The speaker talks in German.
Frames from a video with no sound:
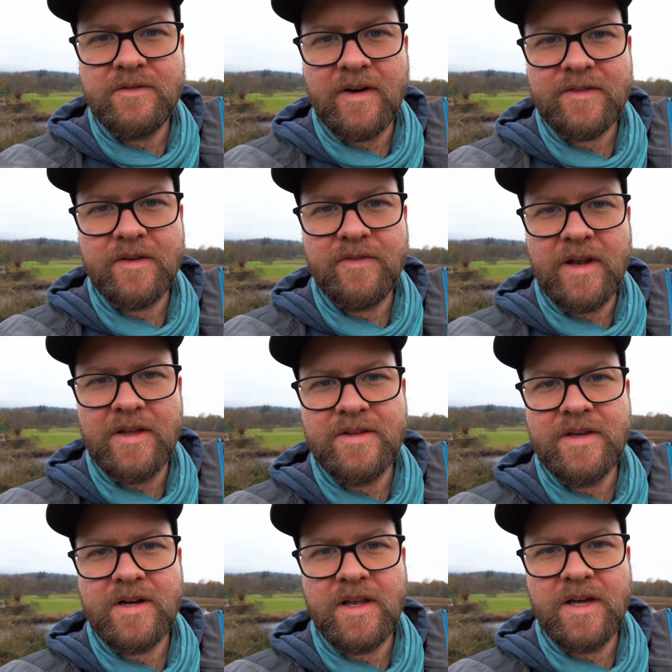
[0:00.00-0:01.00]
die Wasserfälle
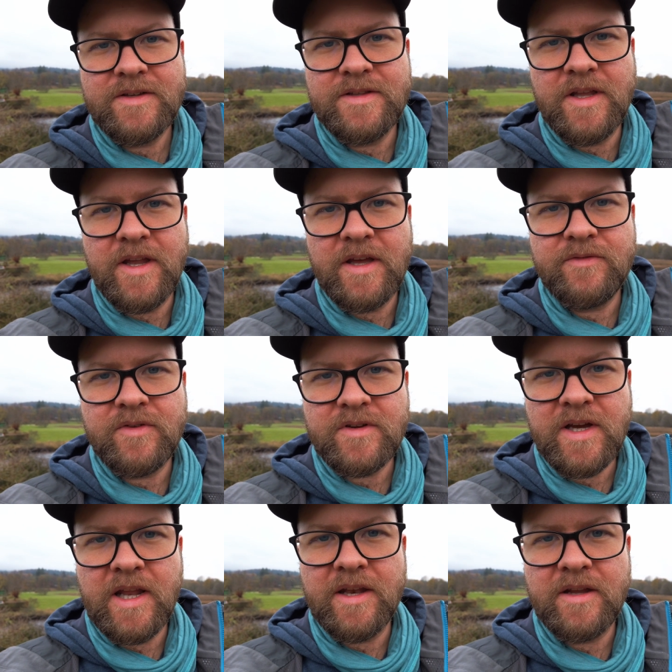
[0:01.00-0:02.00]
hier gleich in der Nähe
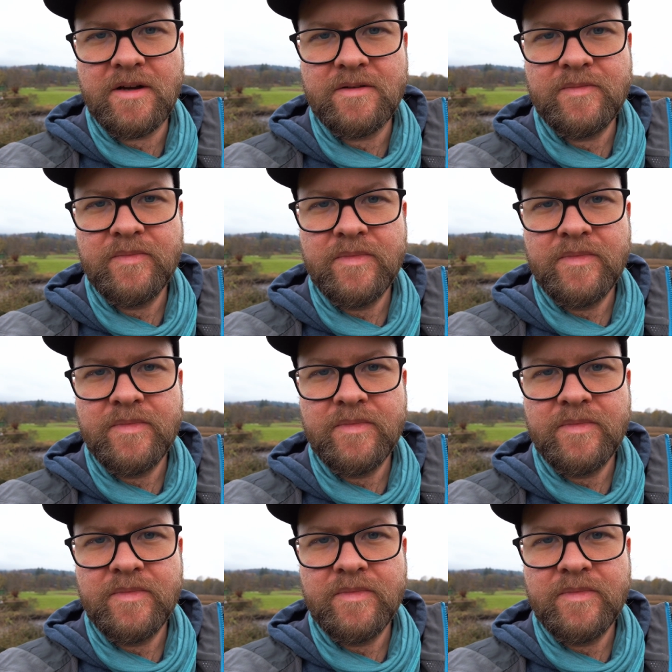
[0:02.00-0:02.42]
von Kalanda.